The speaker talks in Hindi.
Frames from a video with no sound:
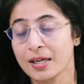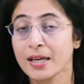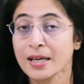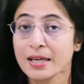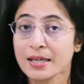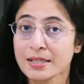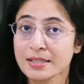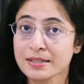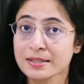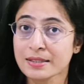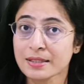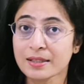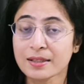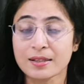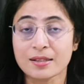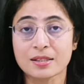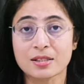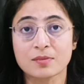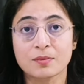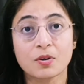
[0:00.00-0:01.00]
इससे
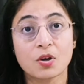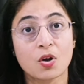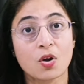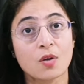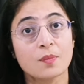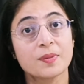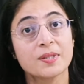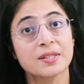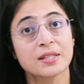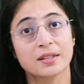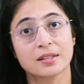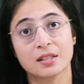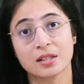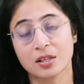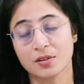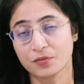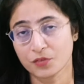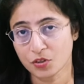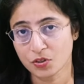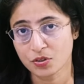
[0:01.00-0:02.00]
कस्टमर और भी ज़्यादा
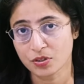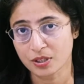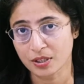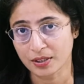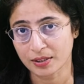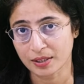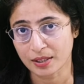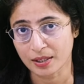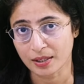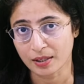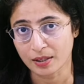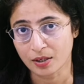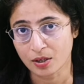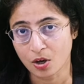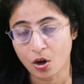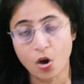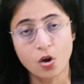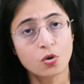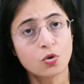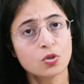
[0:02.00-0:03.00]
कन्फ्यूज जाता है
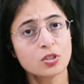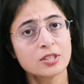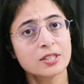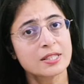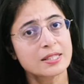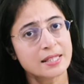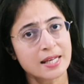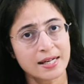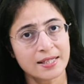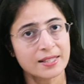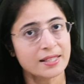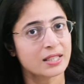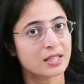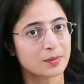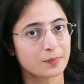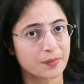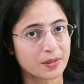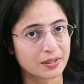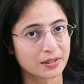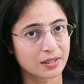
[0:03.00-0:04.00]
और कुछ डिसाइड नहीं कर
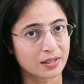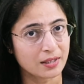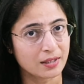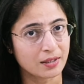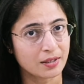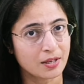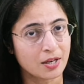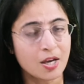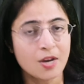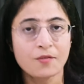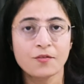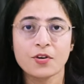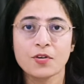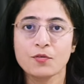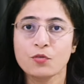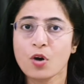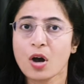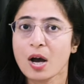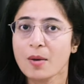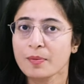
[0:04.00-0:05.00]
पाता है फिर वो
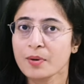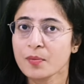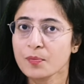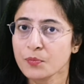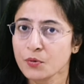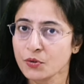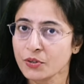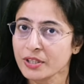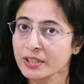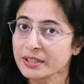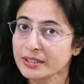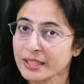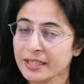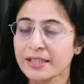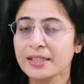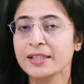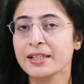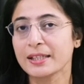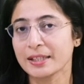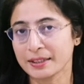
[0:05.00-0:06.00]
आपका प्रोडक्ट नहीं
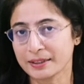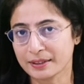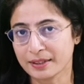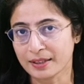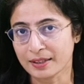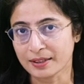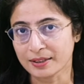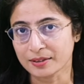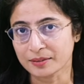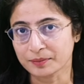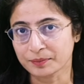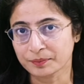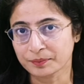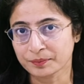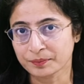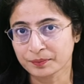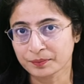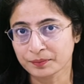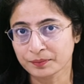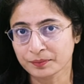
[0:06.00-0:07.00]
खरीदता है
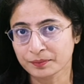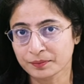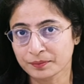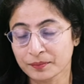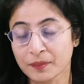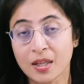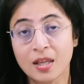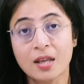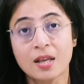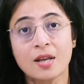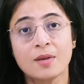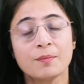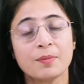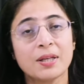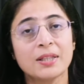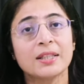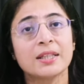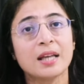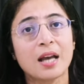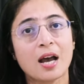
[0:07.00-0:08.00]

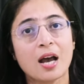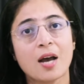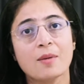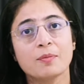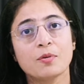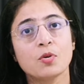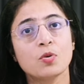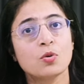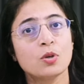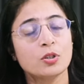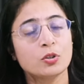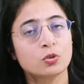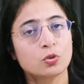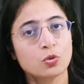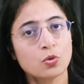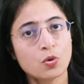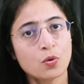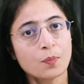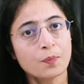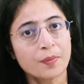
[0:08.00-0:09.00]
बल्कि आपको कोई
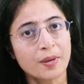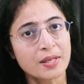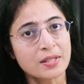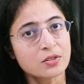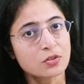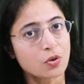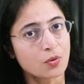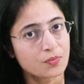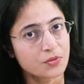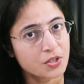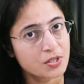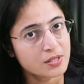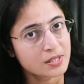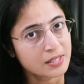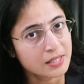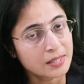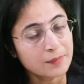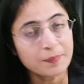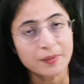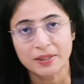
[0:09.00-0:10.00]
दो बेस्ट ऑप्शंस ही
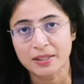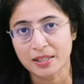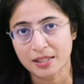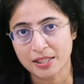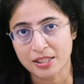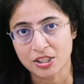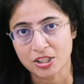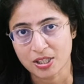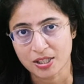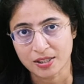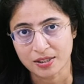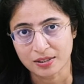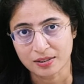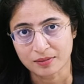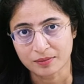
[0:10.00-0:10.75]
बताने चाहिए